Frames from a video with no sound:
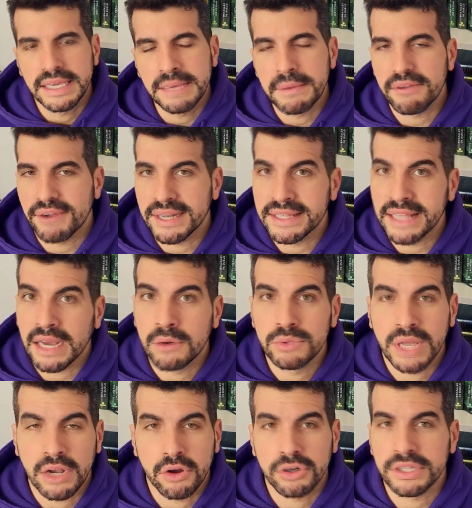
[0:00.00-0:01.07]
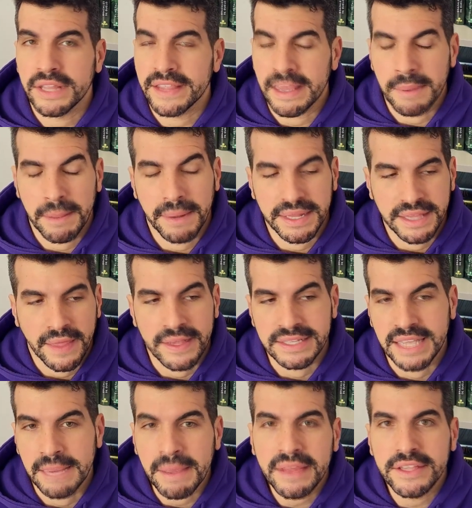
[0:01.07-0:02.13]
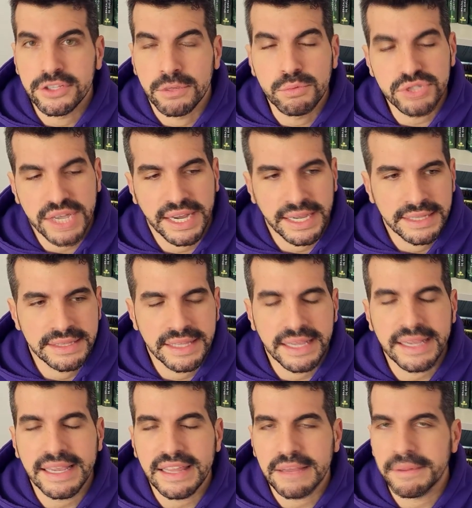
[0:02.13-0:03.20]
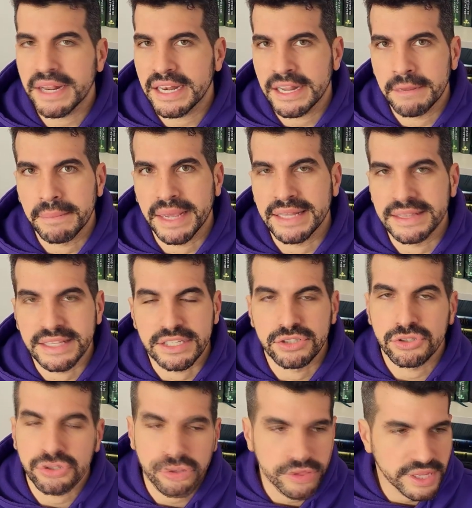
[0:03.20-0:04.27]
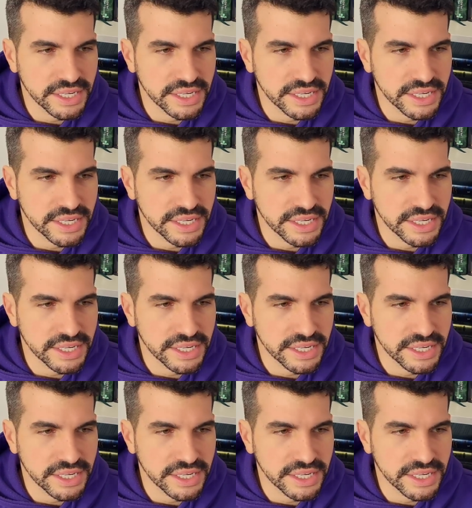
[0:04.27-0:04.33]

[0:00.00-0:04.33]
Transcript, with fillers: y me falta una corte de llamas plateadas, que me ha dicho mucha gente que debía leerme antes Trono de